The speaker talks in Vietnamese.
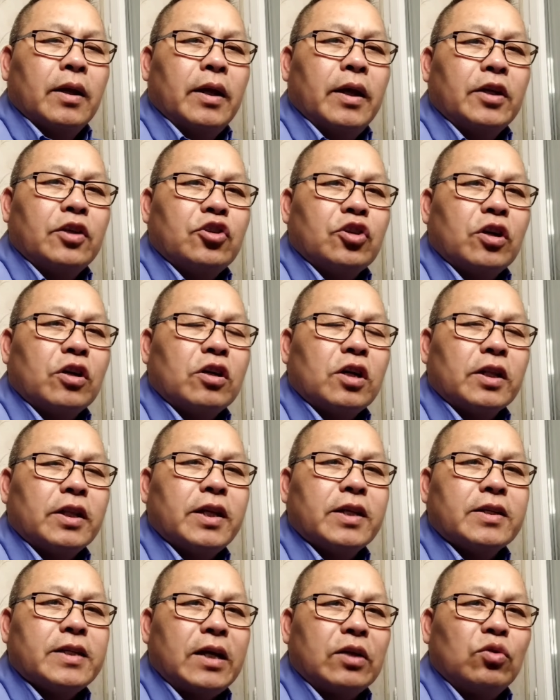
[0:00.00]
ê chỗ cả
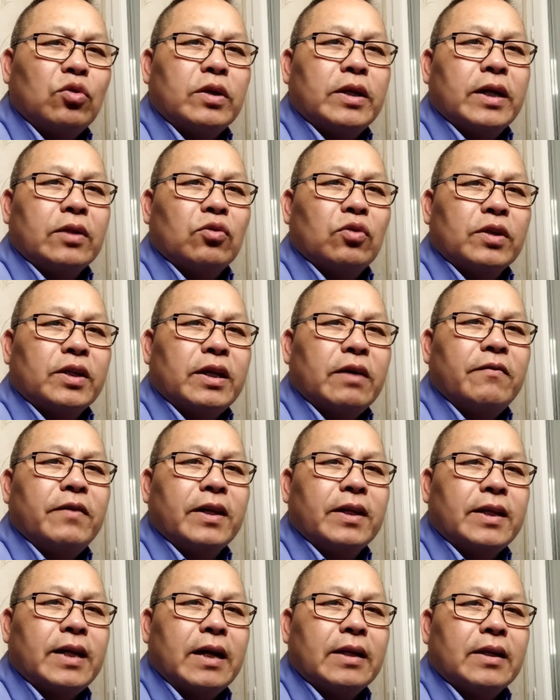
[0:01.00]
tên sai tôi đã tổ chức
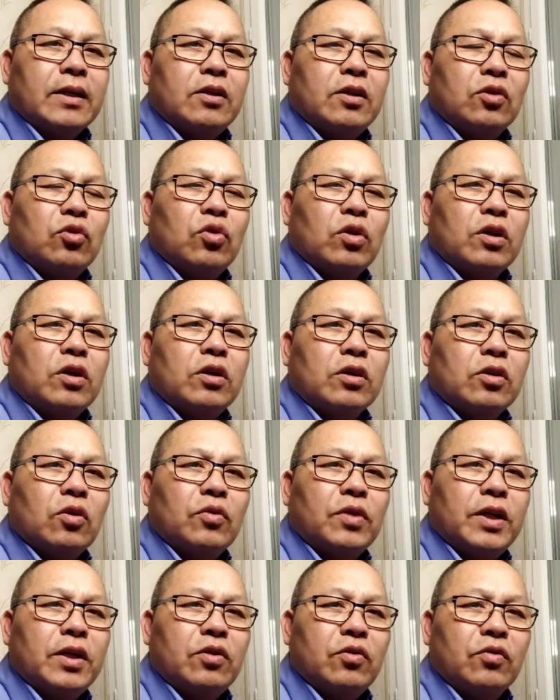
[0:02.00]
việc cha chỉ thì tôi cứ tao
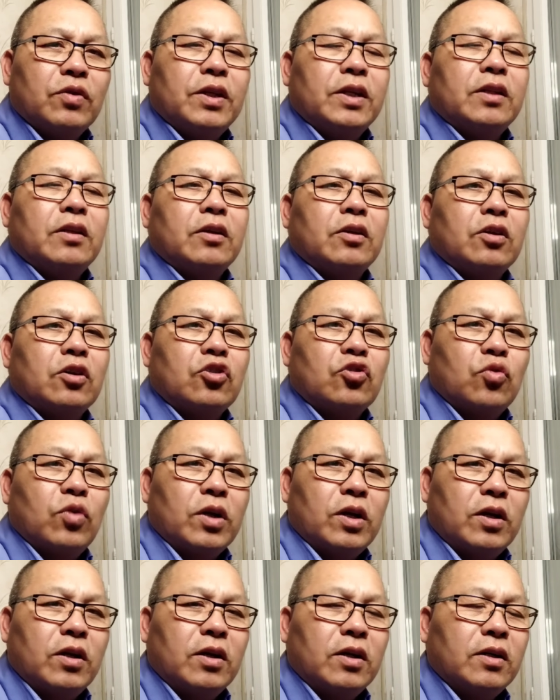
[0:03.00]
nhiên yêu gì để cho
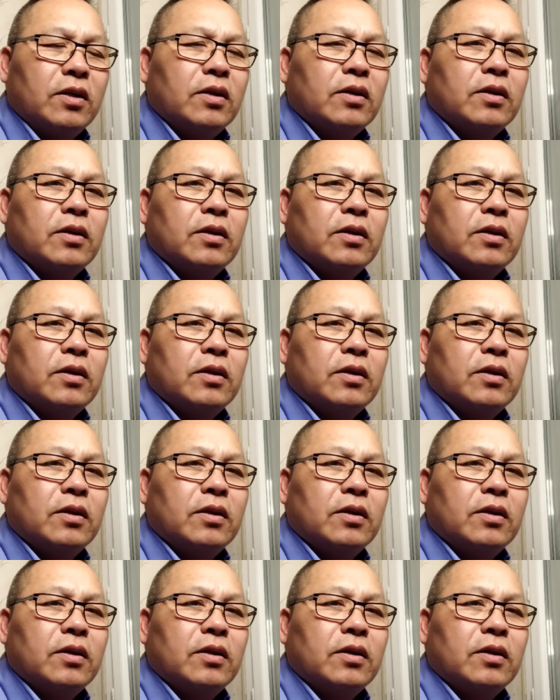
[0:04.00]
sửa là